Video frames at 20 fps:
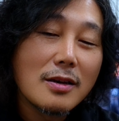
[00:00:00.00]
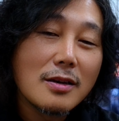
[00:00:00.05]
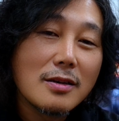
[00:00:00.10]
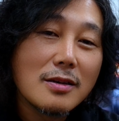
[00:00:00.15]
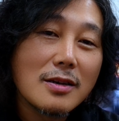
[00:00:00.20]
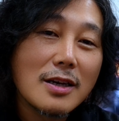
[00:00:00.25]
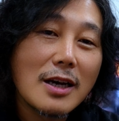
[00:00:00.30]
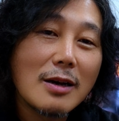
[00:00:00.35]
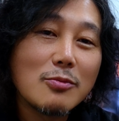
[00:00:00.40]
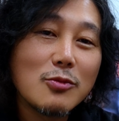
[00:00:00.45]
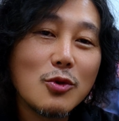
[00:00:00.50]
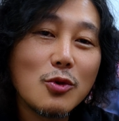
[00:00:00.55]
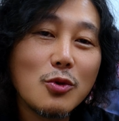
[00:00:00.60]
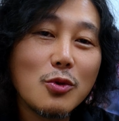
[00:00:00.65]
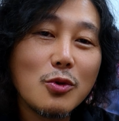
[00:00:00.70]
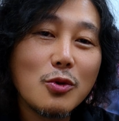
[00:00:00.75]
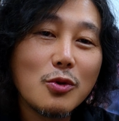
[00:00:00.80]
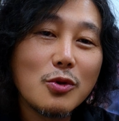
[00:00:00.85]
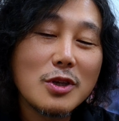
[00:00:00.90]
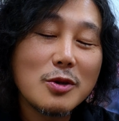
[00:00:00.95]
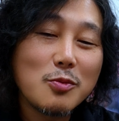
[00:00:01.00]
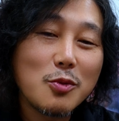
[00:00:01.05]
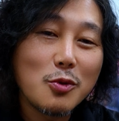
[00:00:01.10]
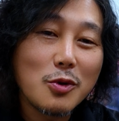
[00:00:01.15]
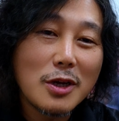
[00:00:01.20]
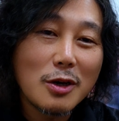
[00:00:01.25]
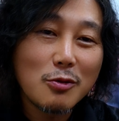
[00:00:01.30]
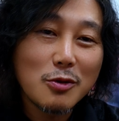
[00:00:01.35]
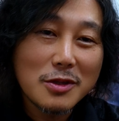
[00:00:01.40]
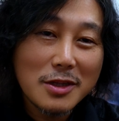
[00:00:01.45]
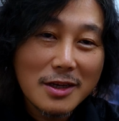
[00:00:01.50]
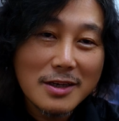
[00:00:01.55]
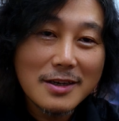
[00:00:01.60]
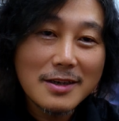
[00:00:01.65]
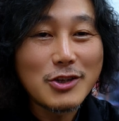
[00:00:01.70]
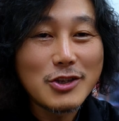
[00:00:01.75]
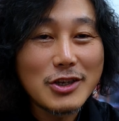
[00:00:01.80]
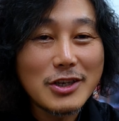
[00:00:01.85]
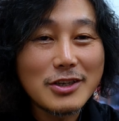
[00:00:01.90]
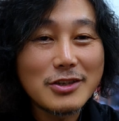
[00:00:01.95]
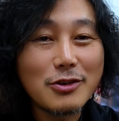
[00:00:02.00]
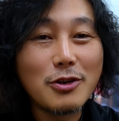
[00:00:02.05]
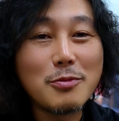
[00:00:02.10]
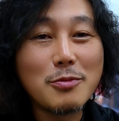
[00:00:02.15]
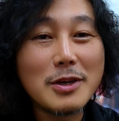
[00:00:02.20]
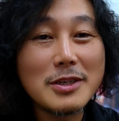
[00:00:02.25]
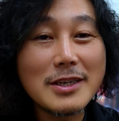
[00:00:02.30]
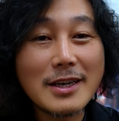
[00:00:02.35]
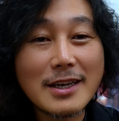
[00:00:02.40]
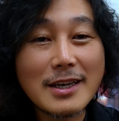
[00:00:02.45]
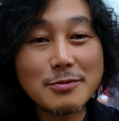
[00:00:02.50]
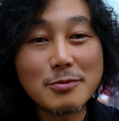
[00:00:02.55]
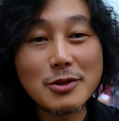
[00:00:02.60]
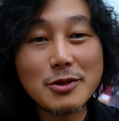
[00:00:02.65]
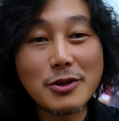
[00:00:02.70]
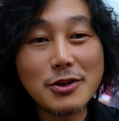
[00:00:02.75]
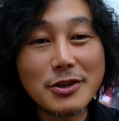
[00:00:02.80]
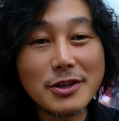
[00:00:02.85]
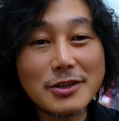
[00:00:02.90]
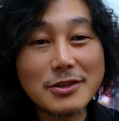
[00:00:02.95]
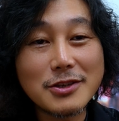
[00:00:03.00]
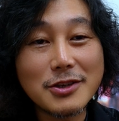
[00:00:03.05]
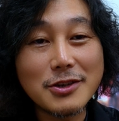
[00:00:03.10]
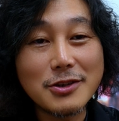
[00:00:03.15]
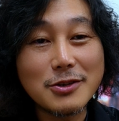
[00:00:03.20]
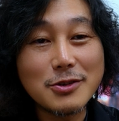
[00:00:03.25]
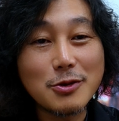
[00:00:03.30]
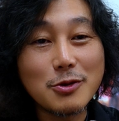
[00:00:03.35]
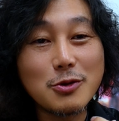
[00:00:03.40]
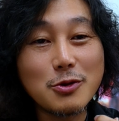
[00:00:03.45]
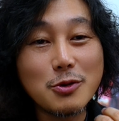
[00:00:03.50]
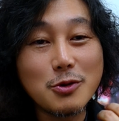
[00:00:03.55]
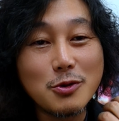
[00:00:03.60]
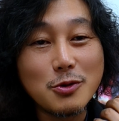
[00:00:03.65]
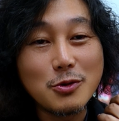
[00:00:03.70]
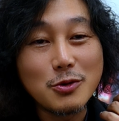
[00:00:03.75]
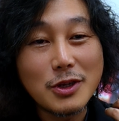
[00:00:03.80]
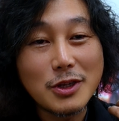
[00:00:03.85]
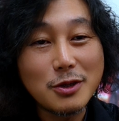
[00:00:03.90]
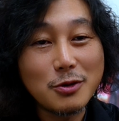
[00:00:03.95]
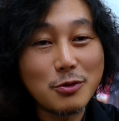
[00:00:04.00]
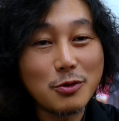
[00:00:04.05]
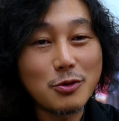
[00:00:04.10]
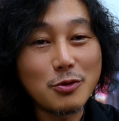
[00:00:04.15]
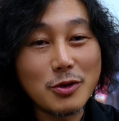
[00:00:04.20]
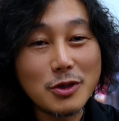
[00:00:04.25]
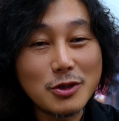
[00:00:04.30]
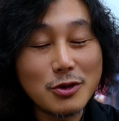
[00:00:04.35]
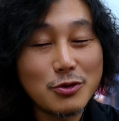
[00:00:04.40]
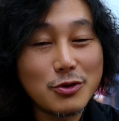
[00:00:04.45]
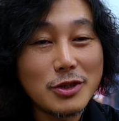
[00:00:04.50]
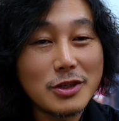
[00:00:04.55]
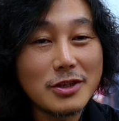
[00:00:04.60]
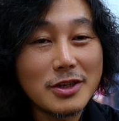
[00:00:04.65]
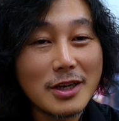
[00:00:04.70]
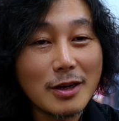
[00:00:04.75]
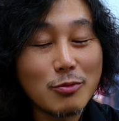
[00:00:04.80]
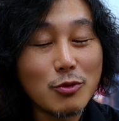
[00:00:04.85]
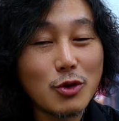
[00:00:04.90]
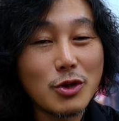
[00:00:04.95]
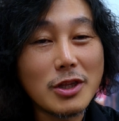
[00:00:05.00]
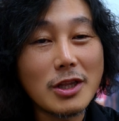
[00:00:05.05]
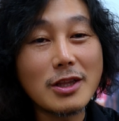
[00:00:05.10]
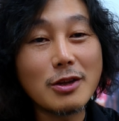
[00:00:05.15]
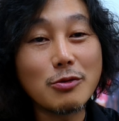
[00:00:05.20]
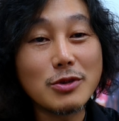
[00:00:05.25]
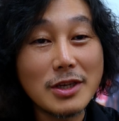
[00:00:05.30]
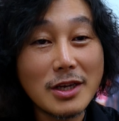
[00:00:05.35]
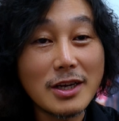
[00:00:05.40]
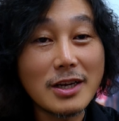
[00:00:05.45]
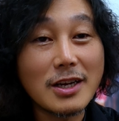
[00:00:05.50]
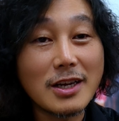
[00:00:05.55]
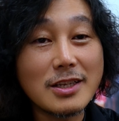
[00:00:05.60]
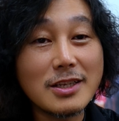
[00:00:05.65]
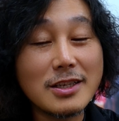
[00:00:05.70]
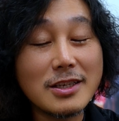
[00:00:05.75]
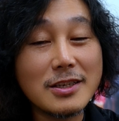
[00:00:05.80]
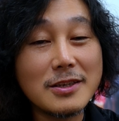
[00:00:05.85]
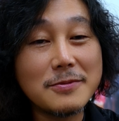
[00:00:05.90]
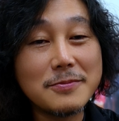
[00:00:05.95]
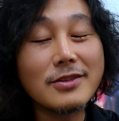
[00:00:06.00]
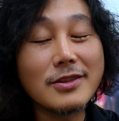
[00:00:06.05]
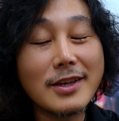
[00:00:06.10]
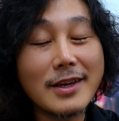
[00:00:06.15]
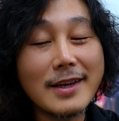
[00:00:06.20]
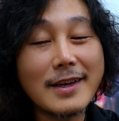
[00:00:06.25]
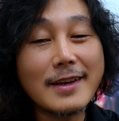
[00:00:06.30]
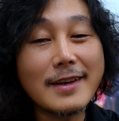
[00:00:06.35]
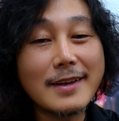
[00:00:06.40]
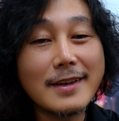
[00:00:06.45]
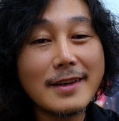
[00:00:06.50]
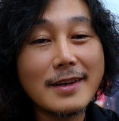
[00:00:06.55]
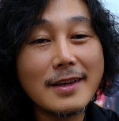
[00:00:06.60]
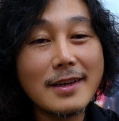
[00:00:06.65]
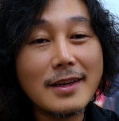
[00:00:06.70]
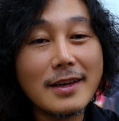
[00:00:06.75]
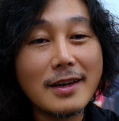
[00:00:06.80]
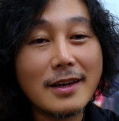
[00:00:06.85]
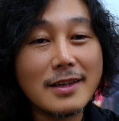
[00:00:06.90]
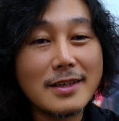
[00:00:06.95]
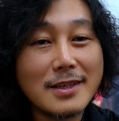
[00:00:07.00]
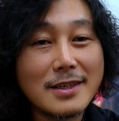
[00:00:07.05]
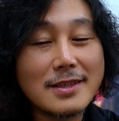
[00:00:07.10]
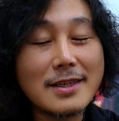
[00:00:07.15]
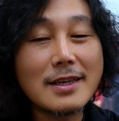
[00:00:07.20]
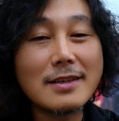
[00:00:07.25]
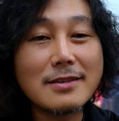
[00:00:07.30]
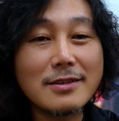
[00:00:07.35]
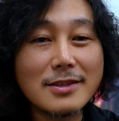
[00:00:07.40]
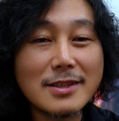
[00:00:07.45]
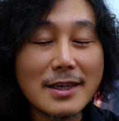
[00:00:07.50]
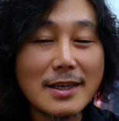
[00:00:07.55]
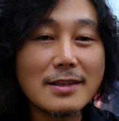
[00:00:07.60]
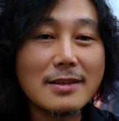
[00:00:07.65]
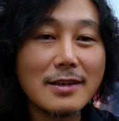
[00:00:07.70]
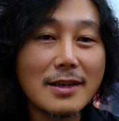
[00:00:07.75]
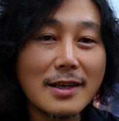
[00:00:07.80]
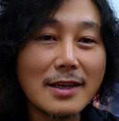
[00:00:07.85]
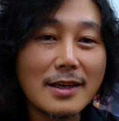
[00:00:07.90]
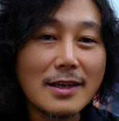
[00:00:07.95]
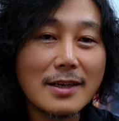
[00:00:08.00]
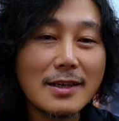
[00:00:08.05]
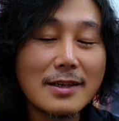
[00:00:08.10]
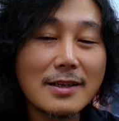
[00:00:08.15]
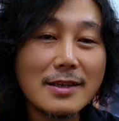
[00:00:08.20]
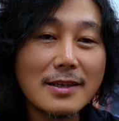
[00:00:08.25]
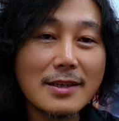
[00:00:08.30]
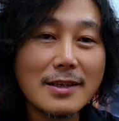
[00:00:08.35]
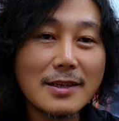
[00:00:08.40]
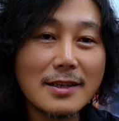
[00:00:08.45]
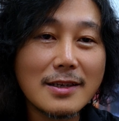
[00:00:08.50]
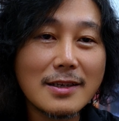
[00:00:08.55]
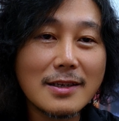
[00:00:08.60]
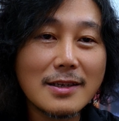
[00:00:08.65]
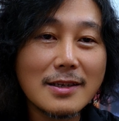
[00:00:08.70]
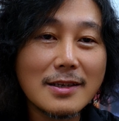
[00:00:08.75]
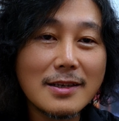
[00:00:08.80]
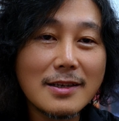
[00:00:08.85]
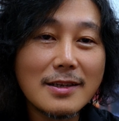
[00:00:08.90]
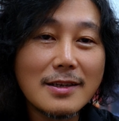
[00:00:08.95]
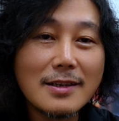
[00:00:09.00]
그 감독 입봉을 하고 딱 현장에서 얼마나 제가 가슴이 떨렸겠어요. 저도 레디골을 외칠 수 있는 감독이 됐다고 생각을 하니 그런데 아, 실상 그렇지 않더라. 아,